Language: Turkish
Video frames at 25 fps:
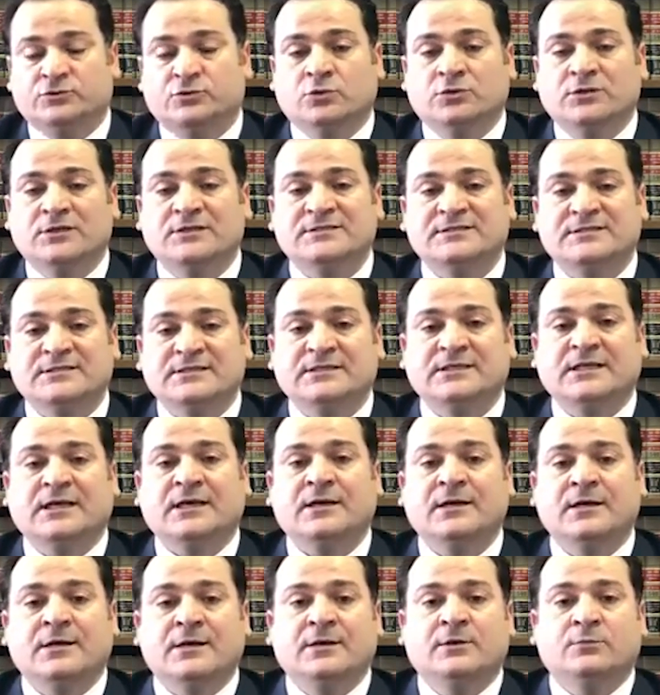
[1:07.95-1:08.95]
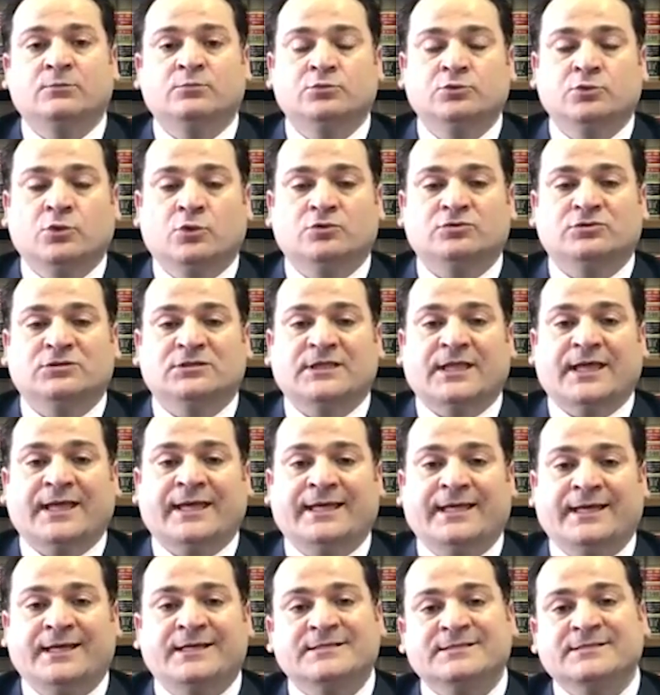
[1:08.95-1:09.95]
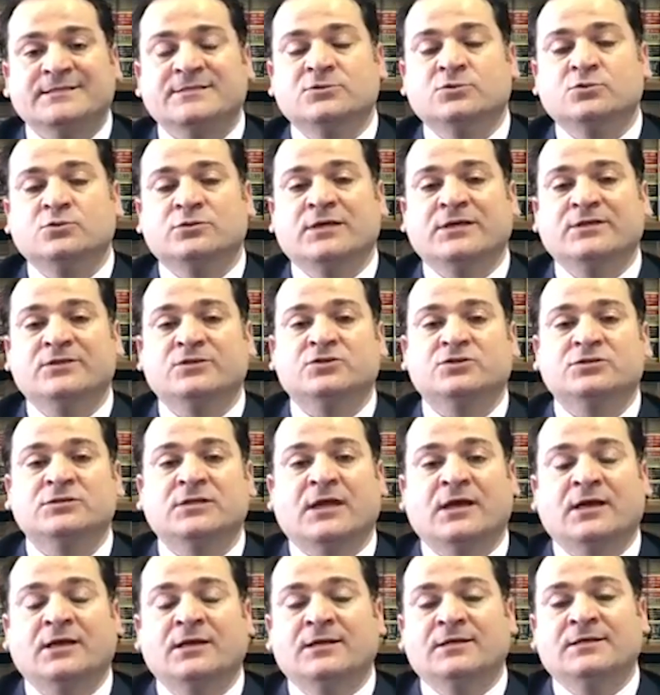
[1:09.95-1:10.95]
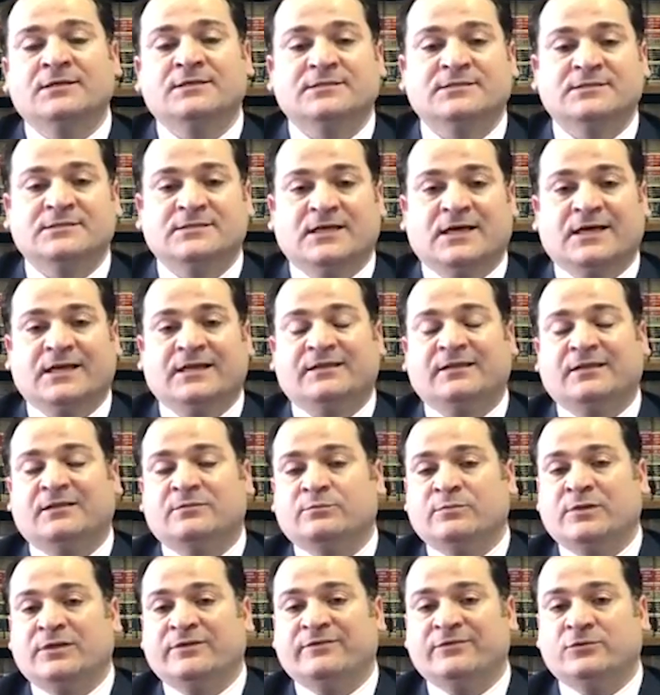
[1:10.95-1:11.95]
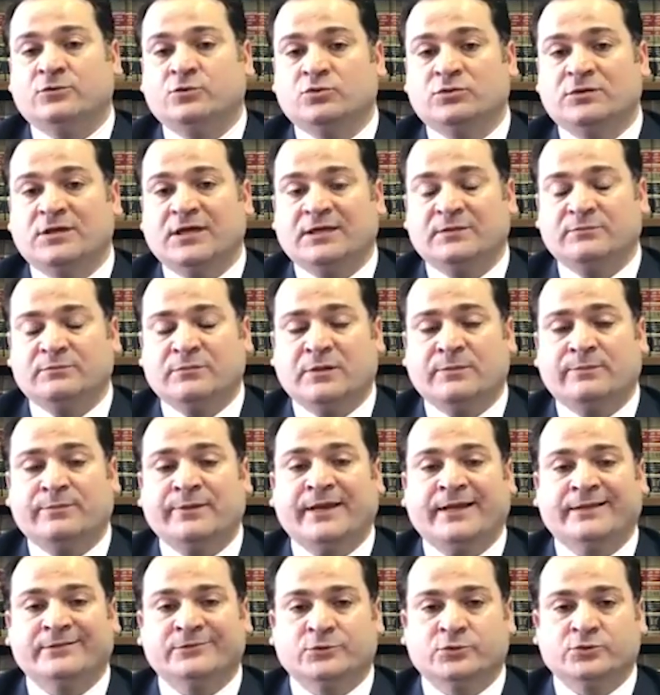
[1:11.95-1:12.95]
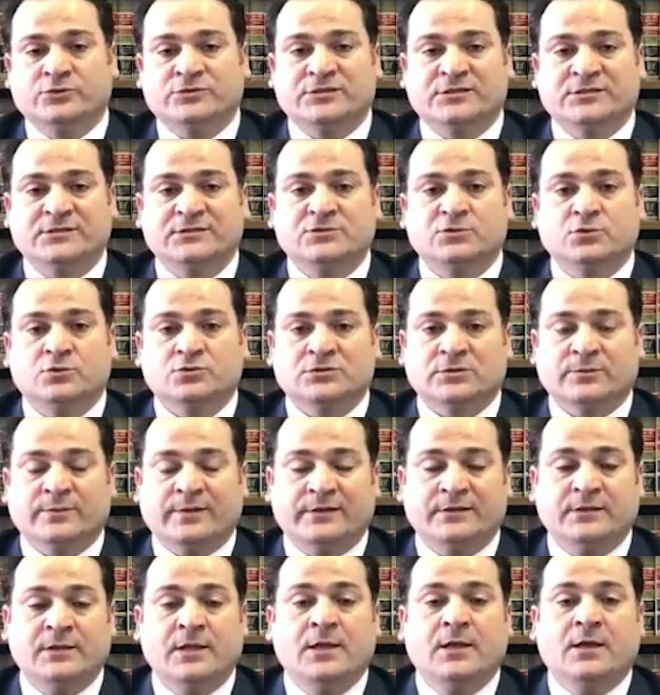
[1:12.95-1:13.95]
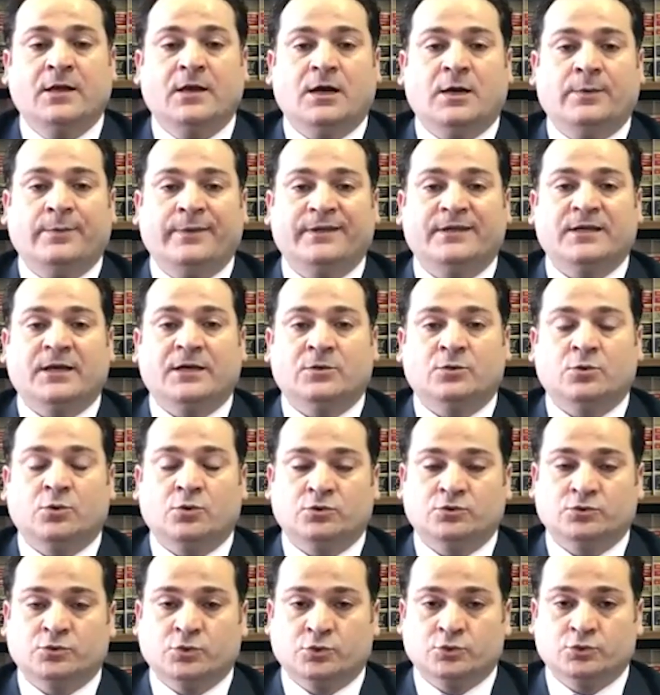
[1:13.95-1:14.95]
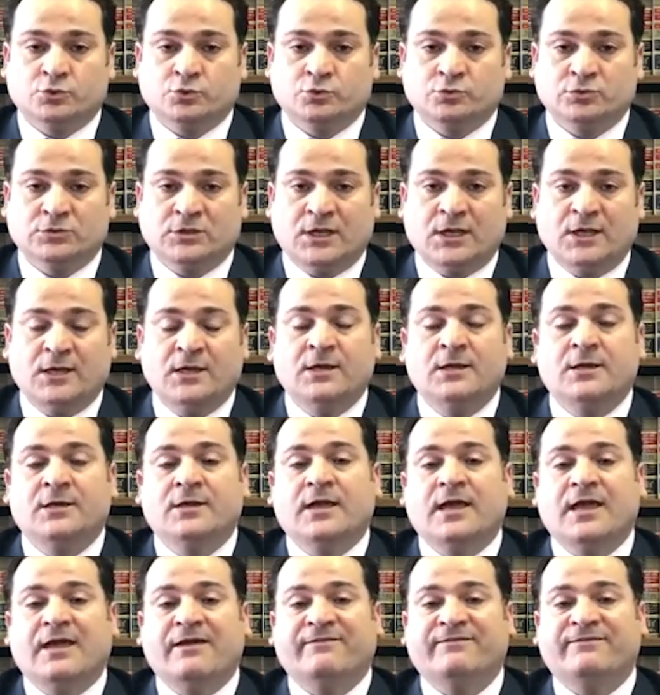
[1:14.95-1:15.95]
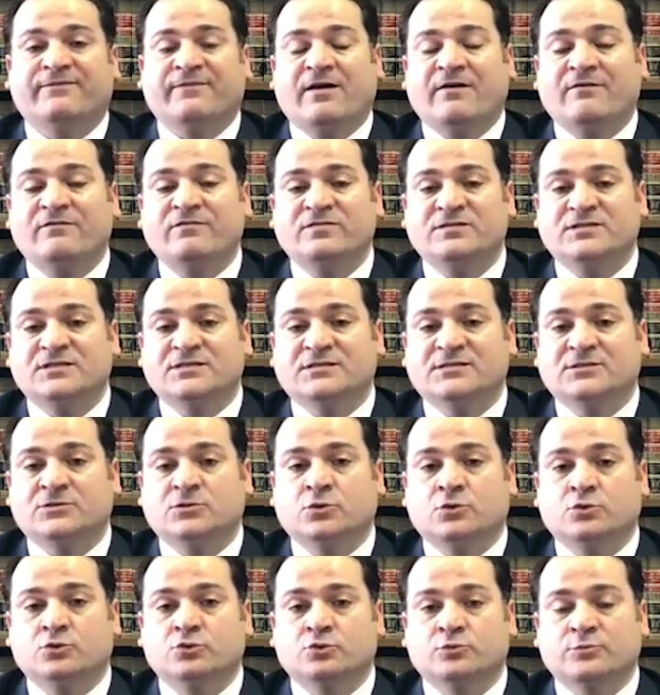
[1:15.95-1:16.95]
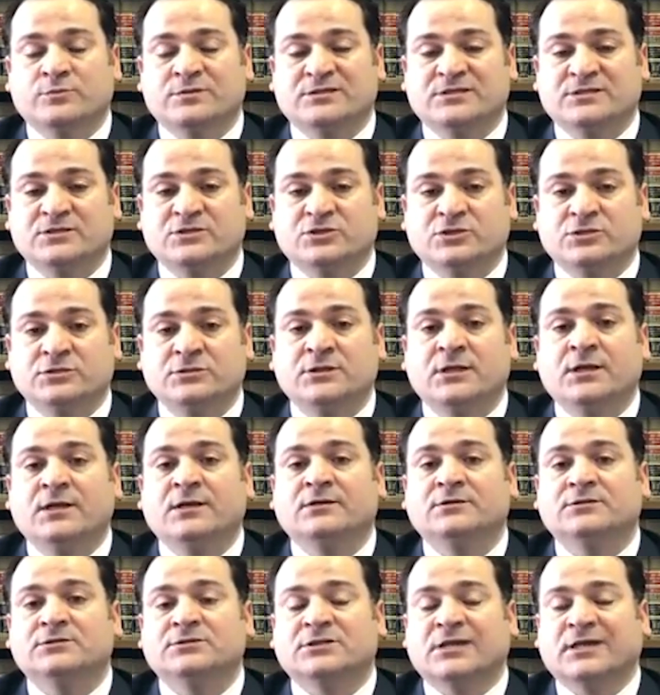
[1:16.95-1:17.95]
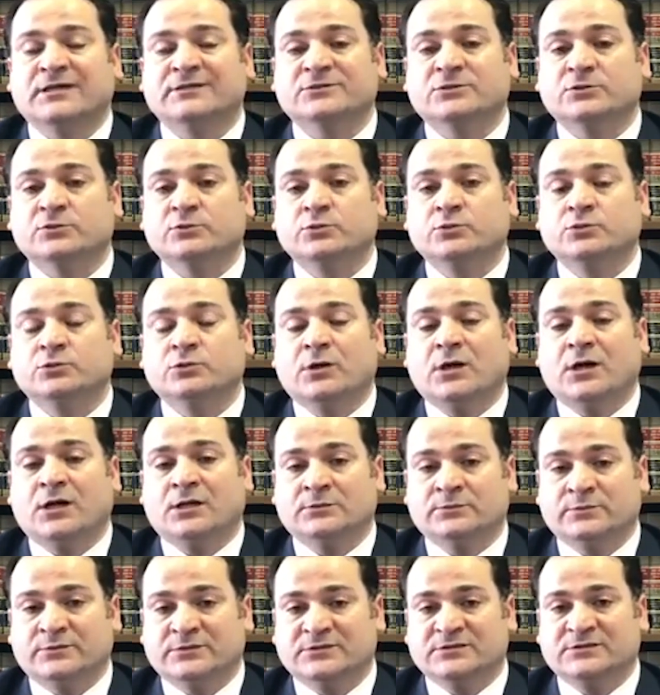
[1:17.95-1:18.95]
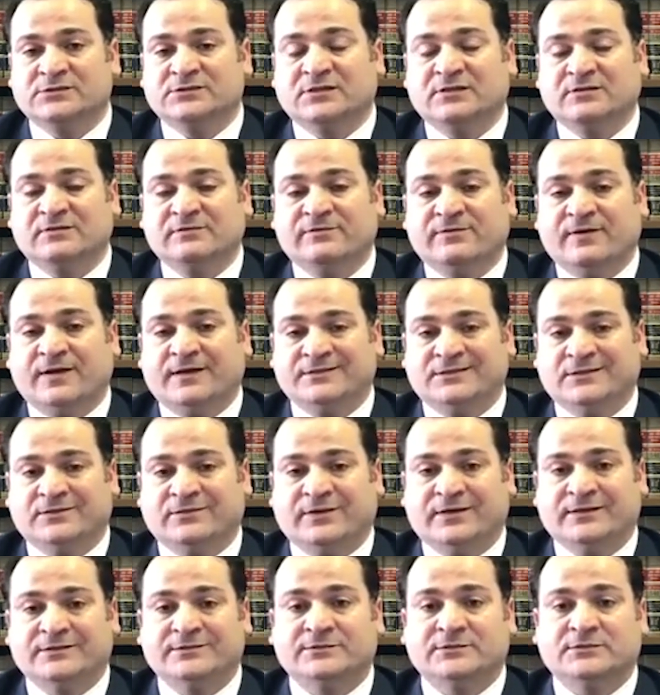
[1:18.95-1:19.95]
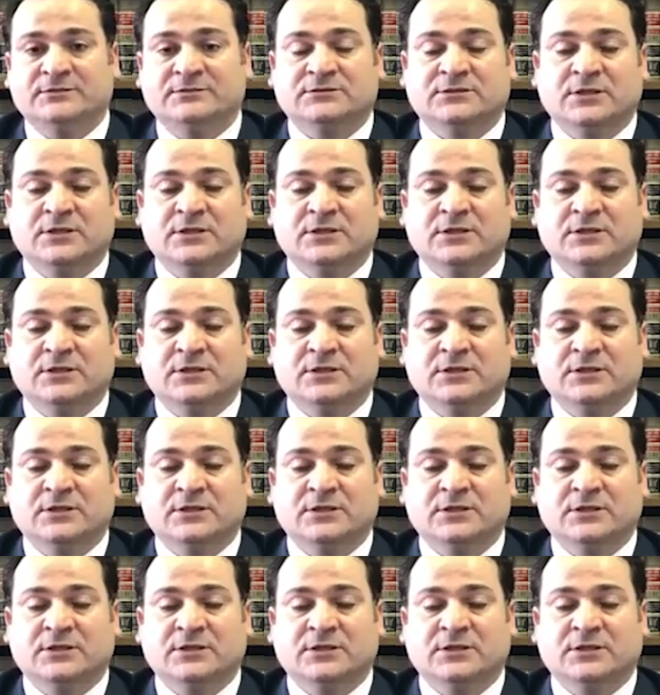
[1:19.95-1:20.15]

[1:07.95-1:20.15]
Dolayısıyla bu noktada eğer siz ülke dışına ziyaret etmeyi ve Türkiye'ye gitmeyi planlıyorsanız o zaman Amerikan konsolosluğunda F1 vizesi görüşmesi için randevu almanızda fayda vardır.